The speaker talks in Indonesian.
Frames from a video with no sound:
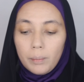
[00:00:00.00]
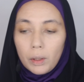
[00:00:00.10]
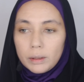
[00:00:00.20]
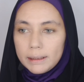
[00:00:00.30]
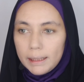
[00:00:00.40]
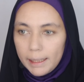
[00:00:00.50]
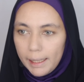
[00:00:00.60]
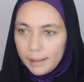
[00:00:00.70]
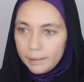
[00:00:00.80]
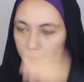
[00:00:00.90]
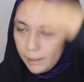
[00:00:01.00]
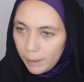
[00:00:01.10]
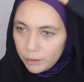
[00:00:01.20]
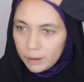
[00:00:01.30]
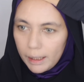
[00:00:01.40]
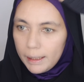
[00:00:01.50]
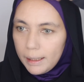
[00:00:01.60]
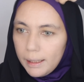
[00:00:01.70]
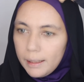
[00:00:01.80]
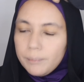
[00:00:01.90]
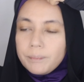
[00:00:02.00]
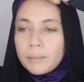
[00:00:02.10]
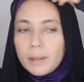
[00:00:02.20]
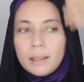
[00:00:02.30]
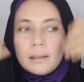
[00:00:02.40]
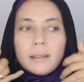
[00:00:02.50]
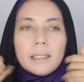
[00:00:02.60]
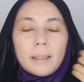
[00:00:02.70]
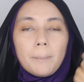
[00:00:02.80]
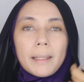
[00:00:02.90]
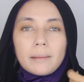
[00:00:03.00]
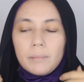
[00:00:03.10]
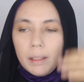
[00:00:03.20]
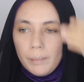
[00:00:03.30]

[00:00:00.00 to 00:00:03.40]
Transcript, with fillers: bronzer ya. Jadi maksudnya di di tempat